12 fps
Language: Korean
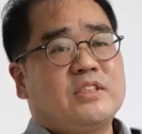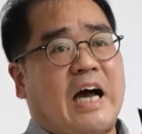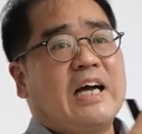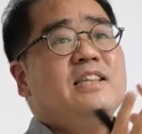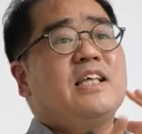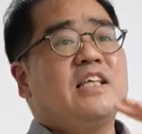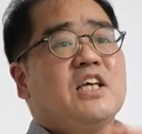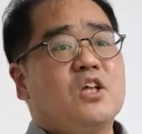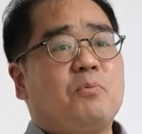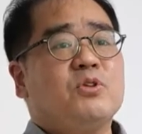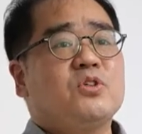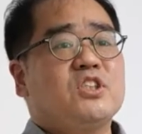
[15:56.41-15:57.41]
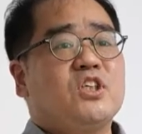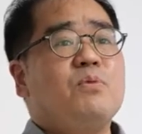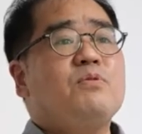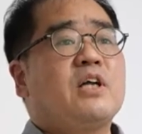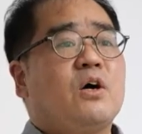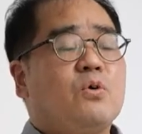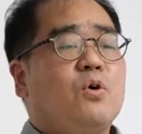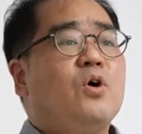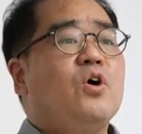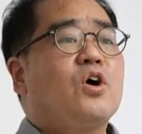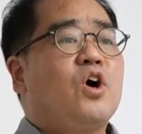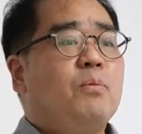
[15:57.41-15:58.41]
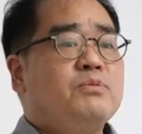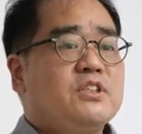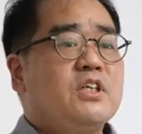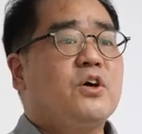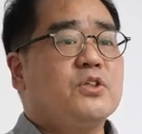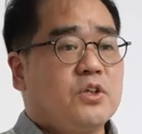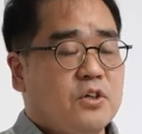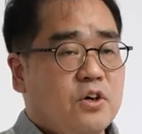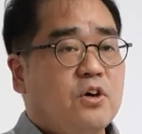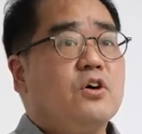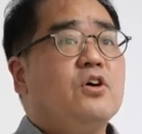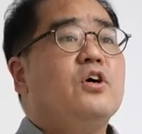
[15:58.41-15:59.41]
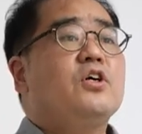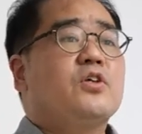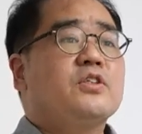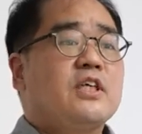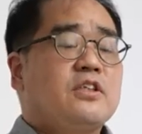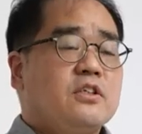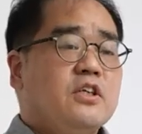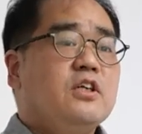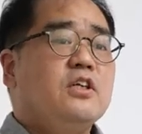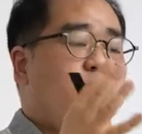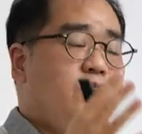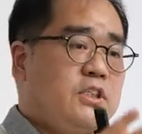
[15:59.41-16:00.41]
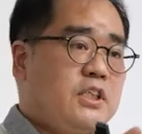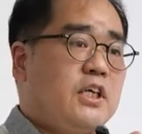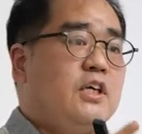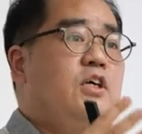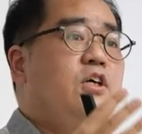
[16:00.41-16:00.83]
작은 단위에서 먼저 실험을 하고 검증을 거쳐서 정책들을 서울시,